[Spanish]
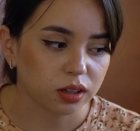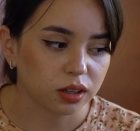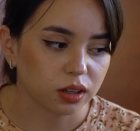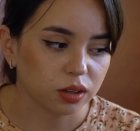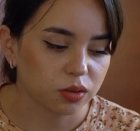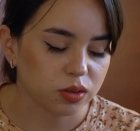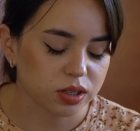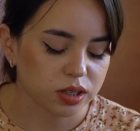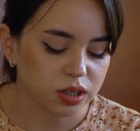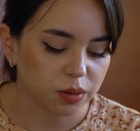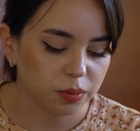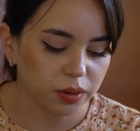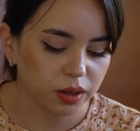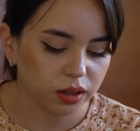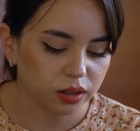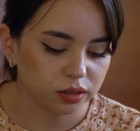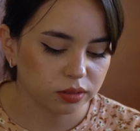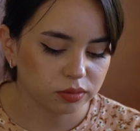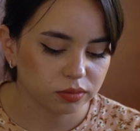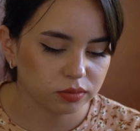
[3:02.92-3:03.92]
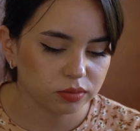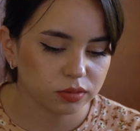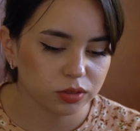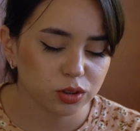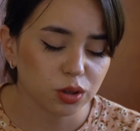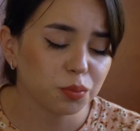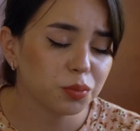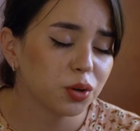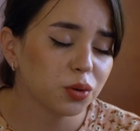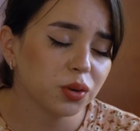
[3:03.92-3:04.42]
de que no está bien.
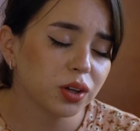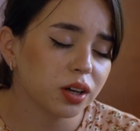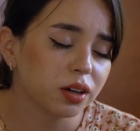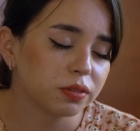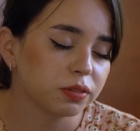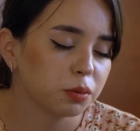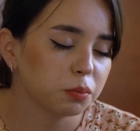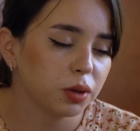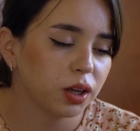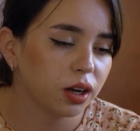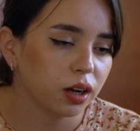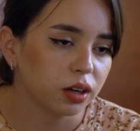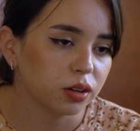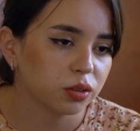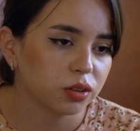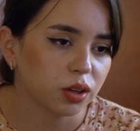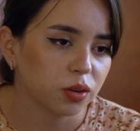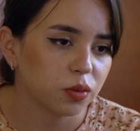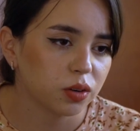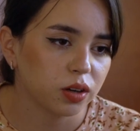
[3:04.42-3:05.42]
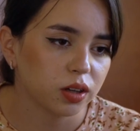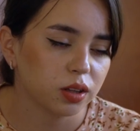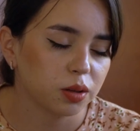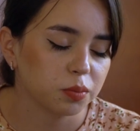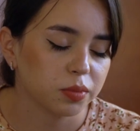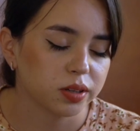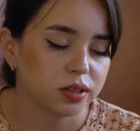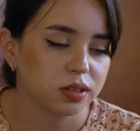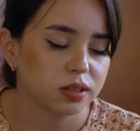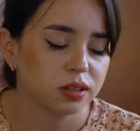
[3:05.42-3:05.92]
Son mi única familia, no tengo nadie
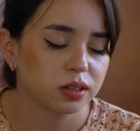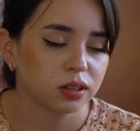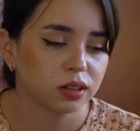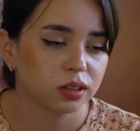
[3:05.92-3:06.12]
más.